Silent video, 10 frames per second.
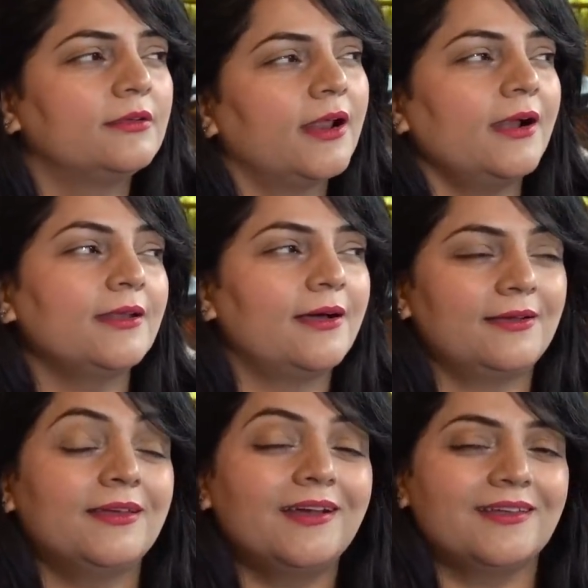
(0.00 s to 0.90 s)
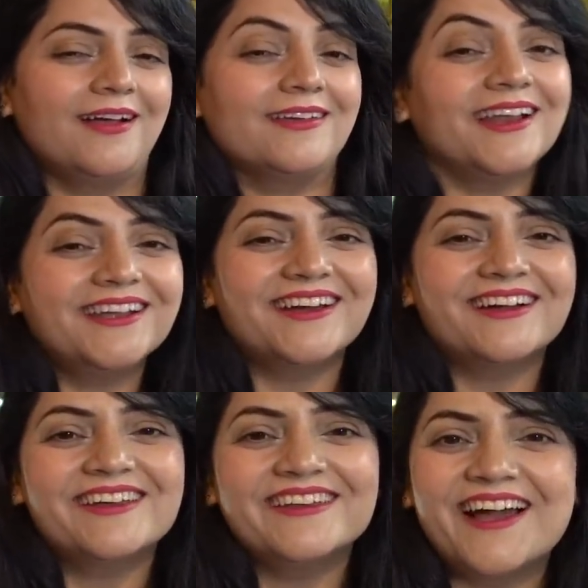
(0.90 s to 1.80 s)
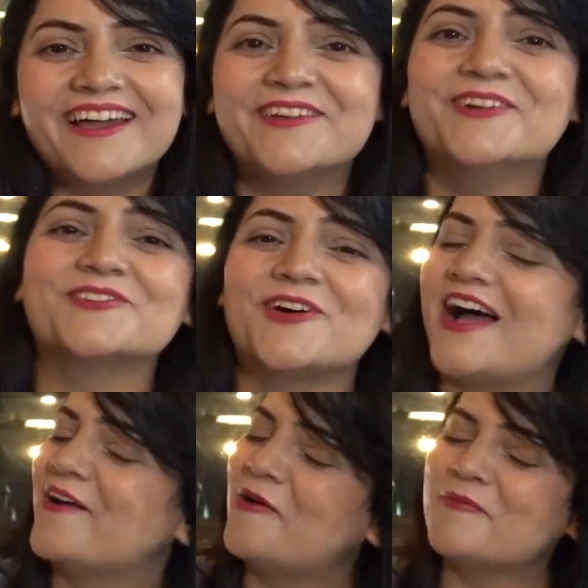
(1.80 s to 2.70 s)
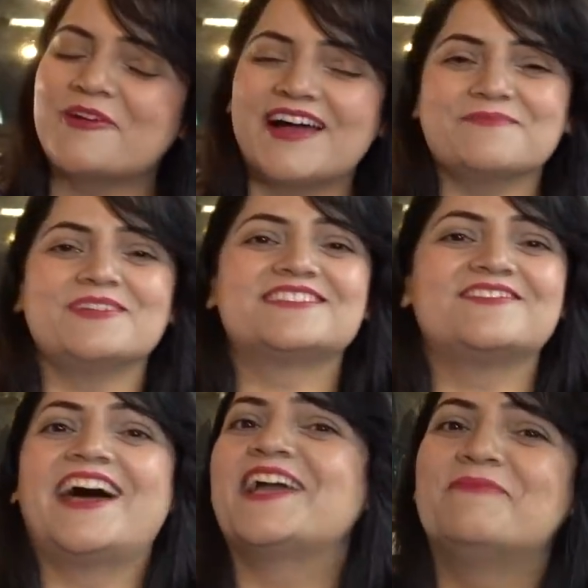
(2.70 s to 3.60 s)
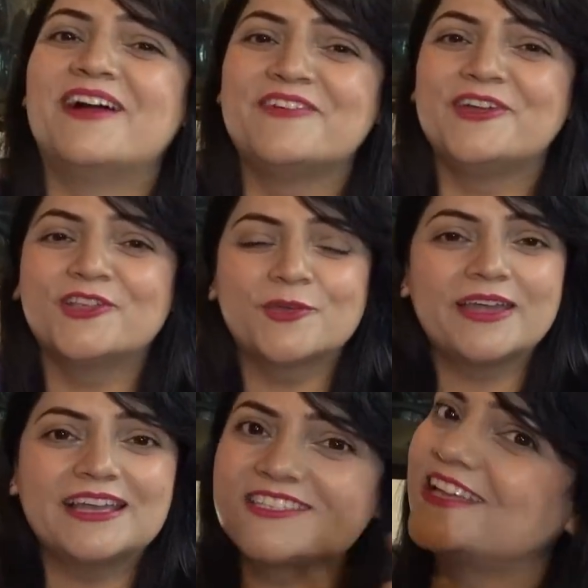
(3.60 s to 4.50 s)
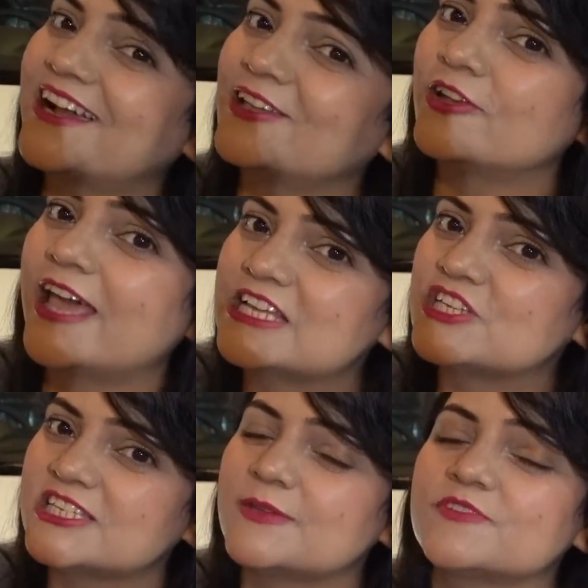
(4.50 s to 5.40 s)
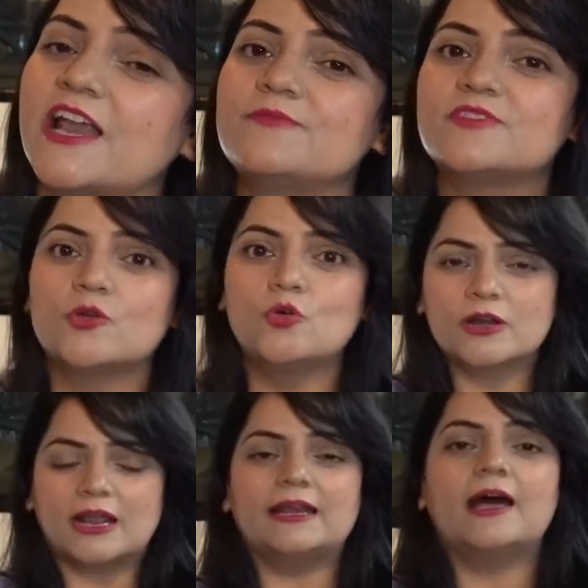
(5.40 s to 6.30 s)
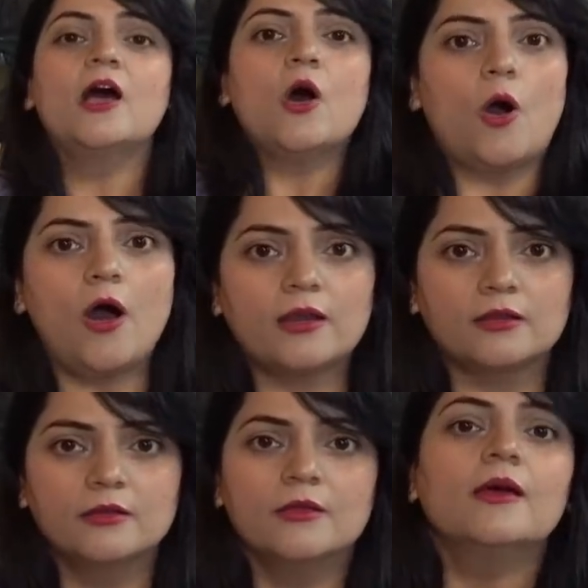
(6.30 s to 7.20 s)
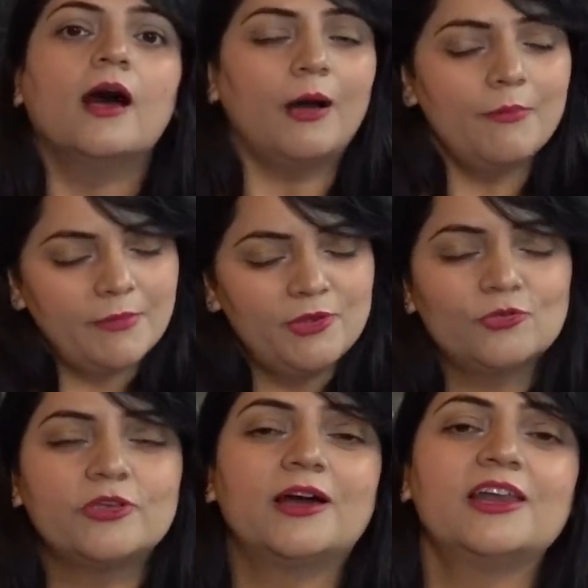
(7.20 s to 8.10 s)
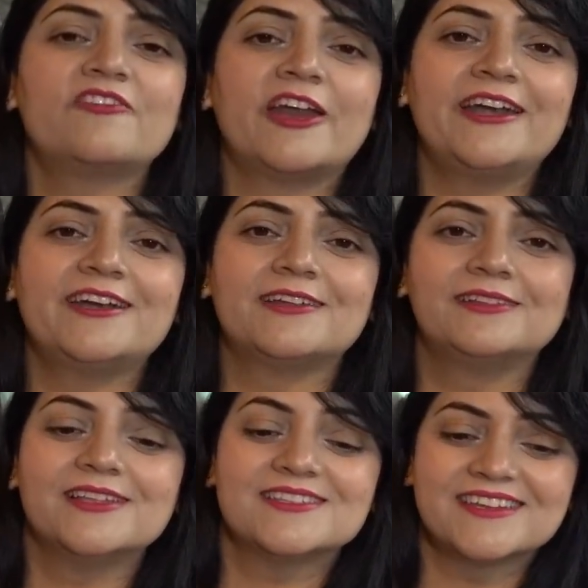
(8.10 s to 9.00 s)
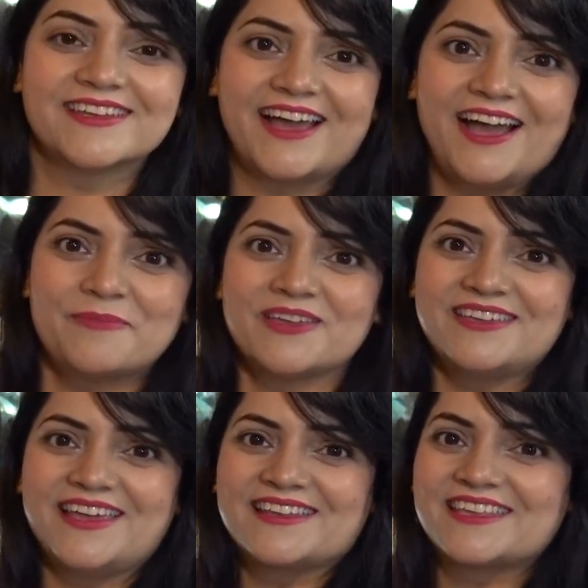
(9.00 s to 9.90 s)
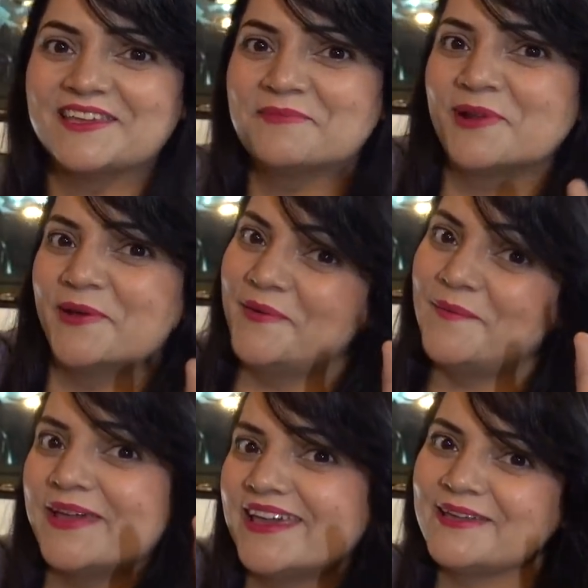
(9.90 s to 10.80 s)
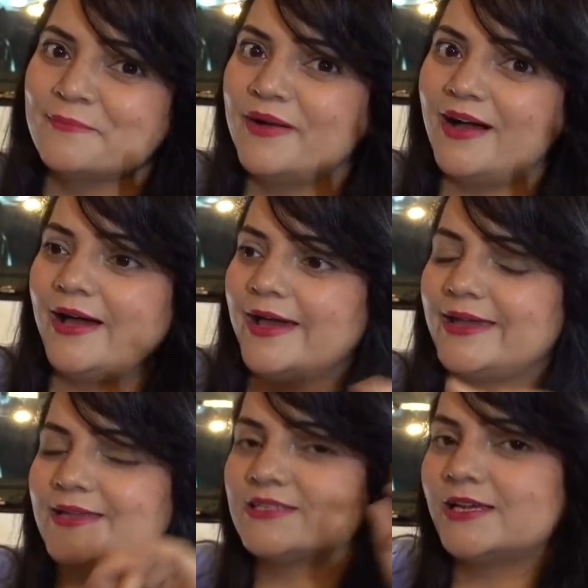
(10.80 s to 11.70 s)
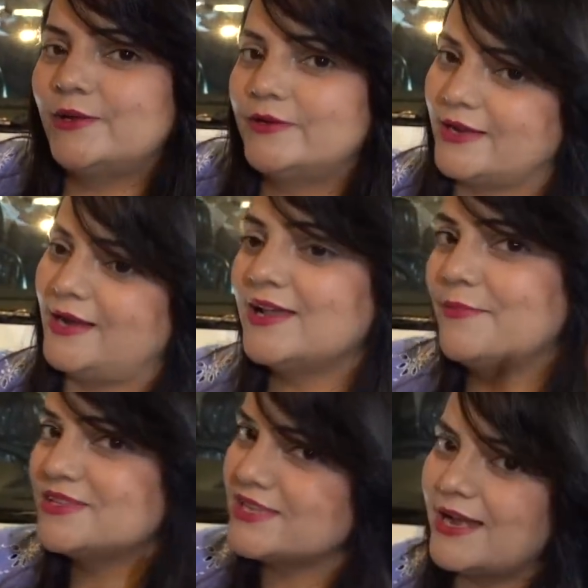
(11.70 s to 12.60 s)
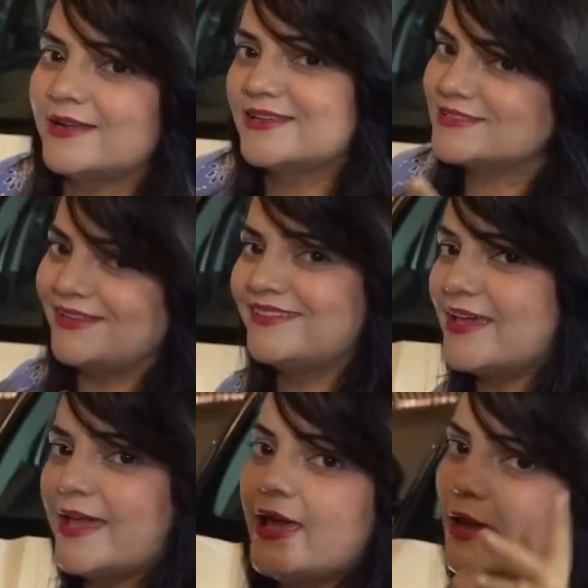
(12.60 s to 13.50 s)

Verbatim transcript: टाटा टाटा टाटा करने आई हूँ सो आई होप यू गाइस मस्ट लाइक माई वीडियो तो भाई अच्छा लगा तो लाइक शेयर सब्सक्राइब ज़रूर करना और अब मैं मिलूंगी अगले फ्राइडे टिल देन स्टे हैप्पी एंड कीप ग्लोइंग बाय चलो टाटा में चैट के चलते हैं